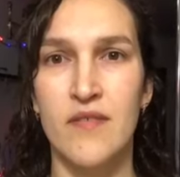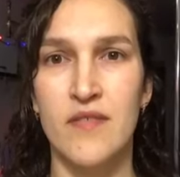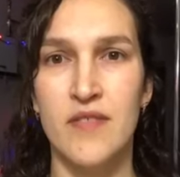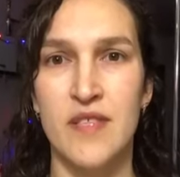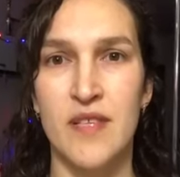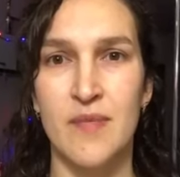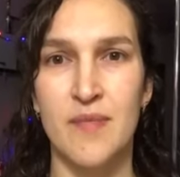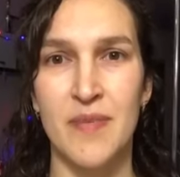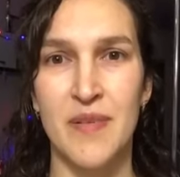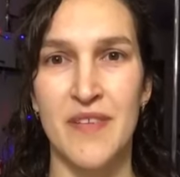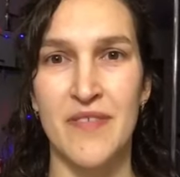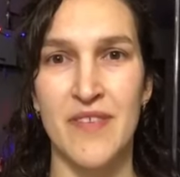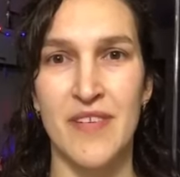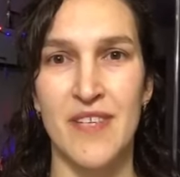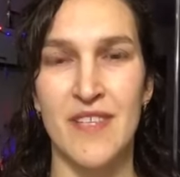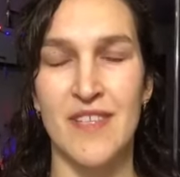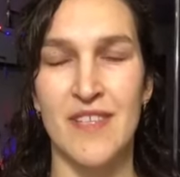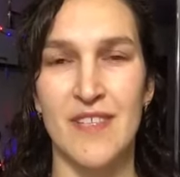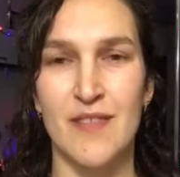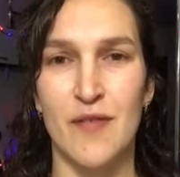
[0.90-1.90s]
Всем
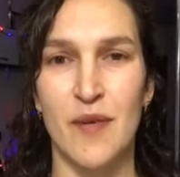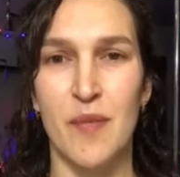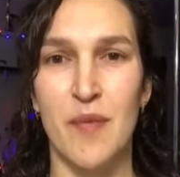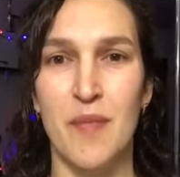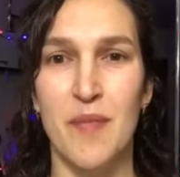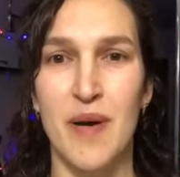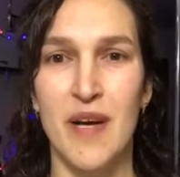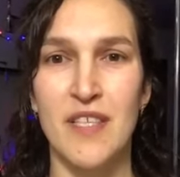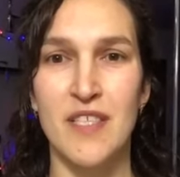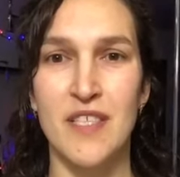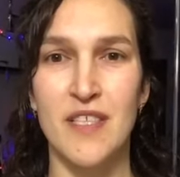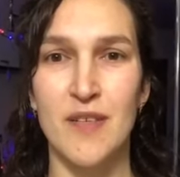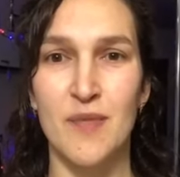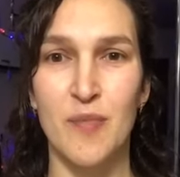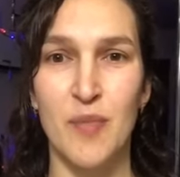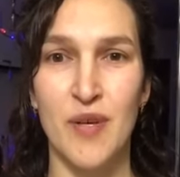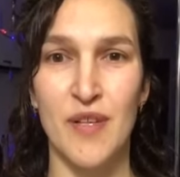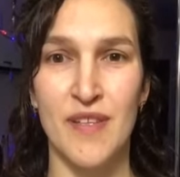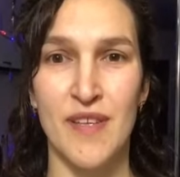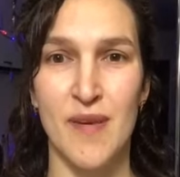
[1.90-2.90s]
привет! С вами Маша и
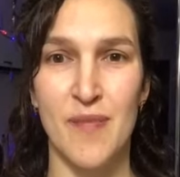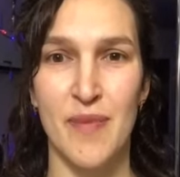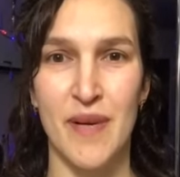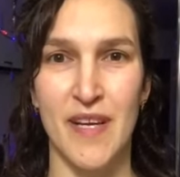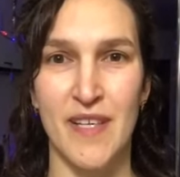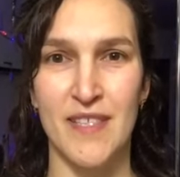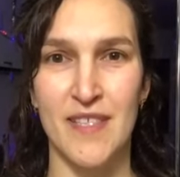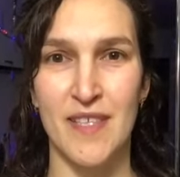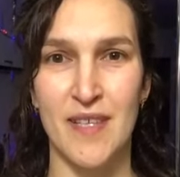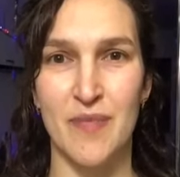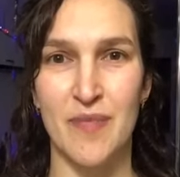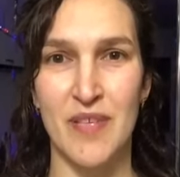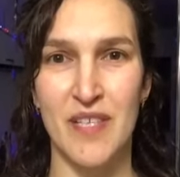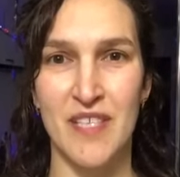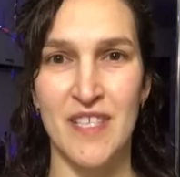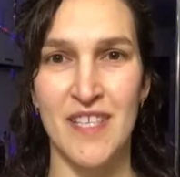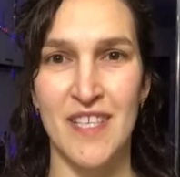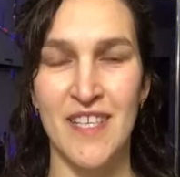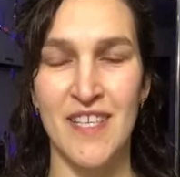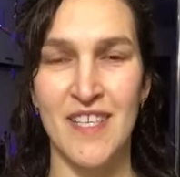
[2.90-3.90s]
полная практика
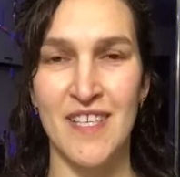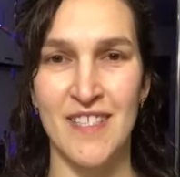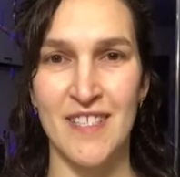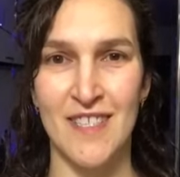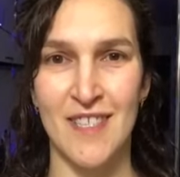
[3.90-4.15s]
прощения с